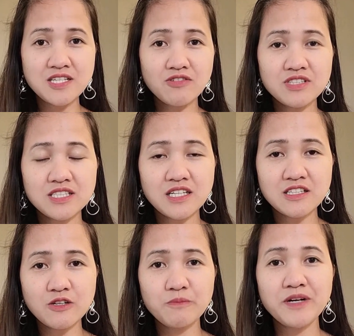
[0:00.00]
ako
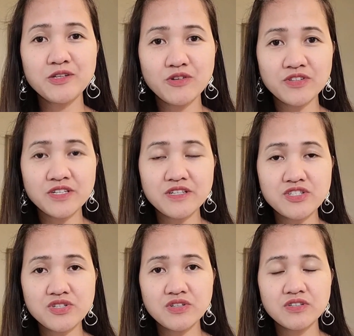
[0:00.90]
nagtatanong paano ko
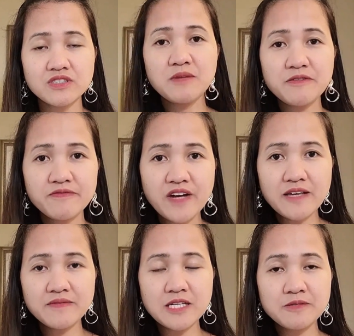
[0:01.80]
na-reach yun. May
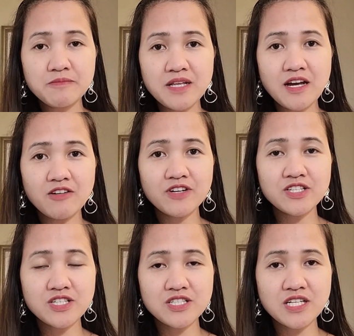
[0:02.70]
5 tips pala akong
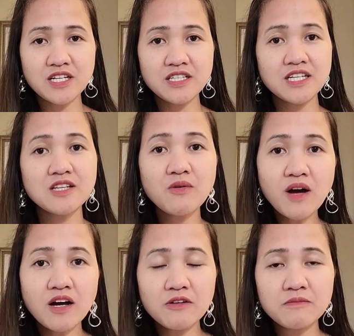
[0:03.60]
i-share na
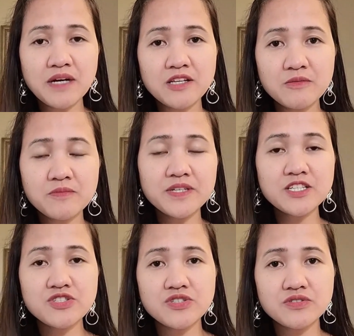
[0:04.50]
ginawa ko paano ko
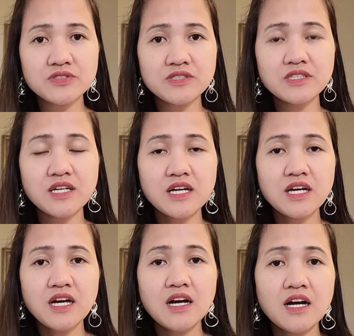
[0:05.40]
ma-reach yun.
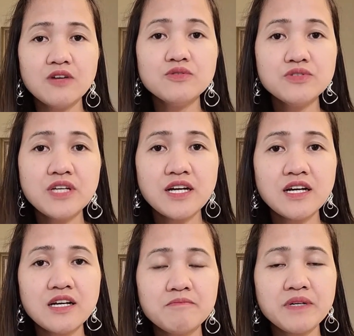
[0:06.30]
Uh, una,
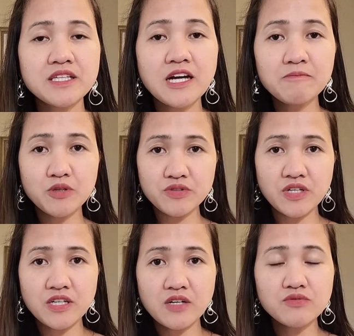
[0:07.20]
pag nag-upload ka
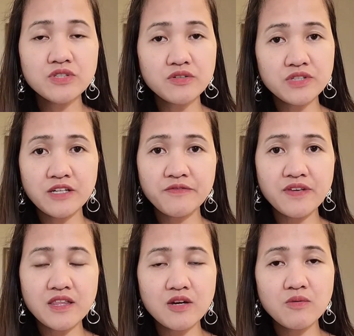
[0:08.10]
ng unang-unang
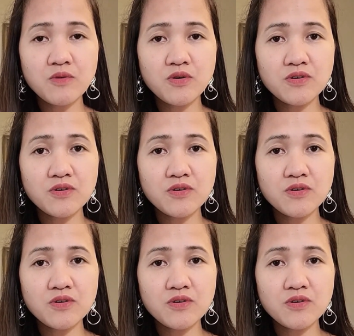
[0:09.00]
video mo,